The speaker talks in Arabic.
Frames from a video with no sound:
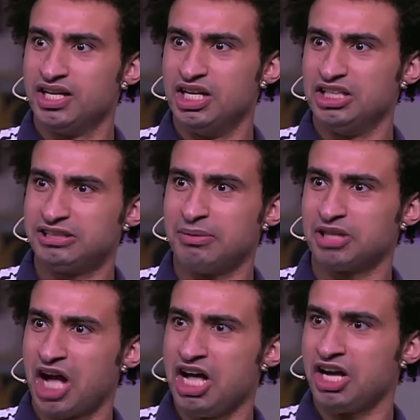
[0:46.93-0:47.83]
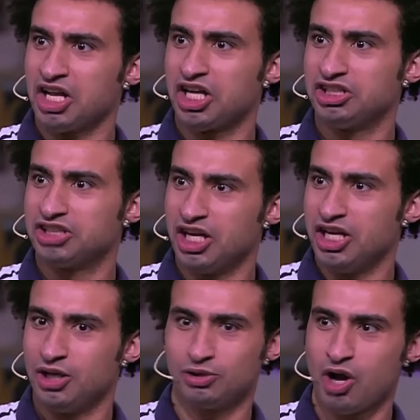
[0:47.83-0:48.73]
ايه انت بتغير الخطه
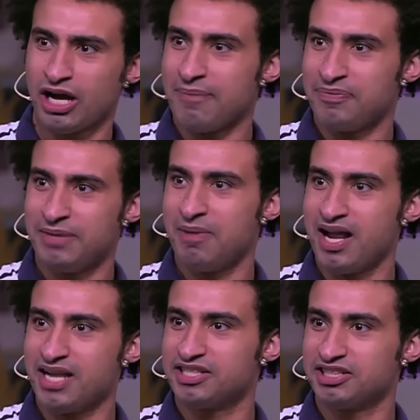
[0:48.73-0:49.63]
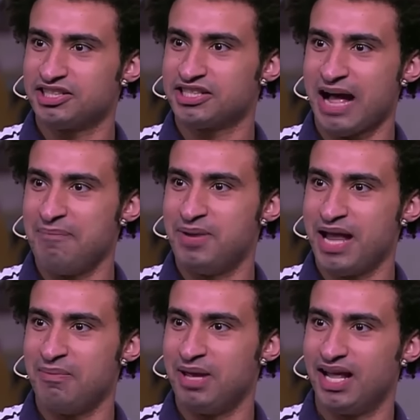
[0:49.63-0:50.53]
ليه؟ قلت له يا كابتن بقى لنا ست ساعات
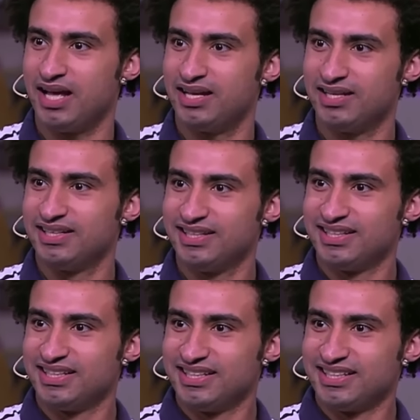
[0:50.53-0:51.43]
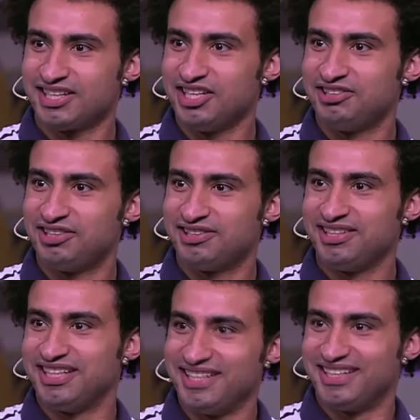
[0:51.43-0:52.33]
بنعملها خطه
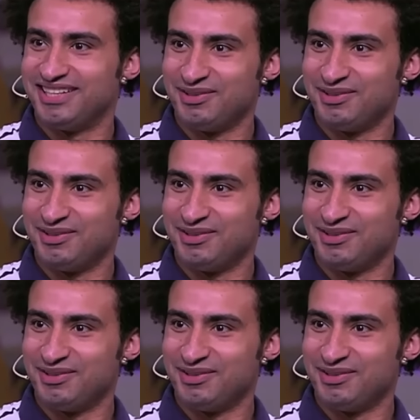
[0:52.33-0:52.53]
ايه؟